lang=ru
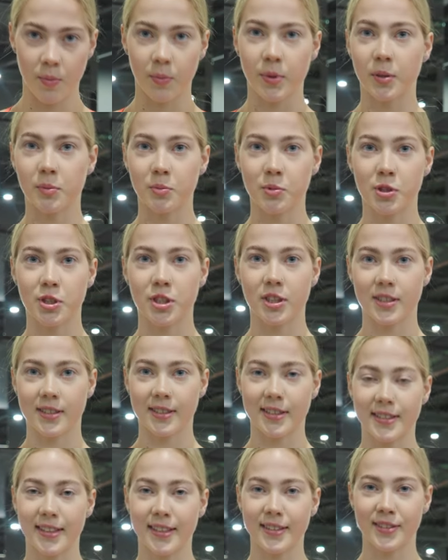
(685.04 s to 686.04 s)
потому что
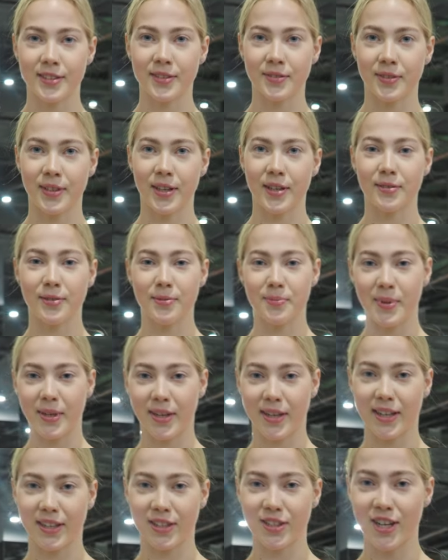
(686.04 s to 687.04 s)
из-за танцев я его
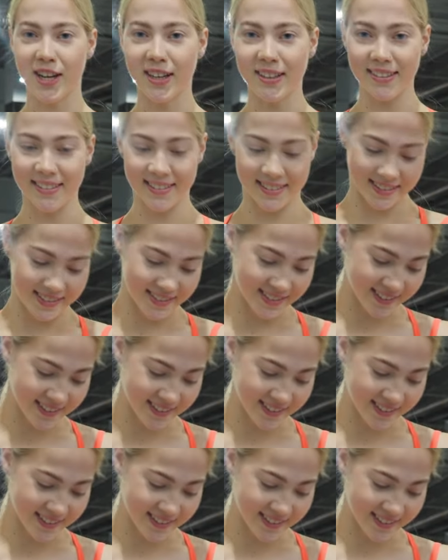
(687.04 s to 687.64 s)
перекачала.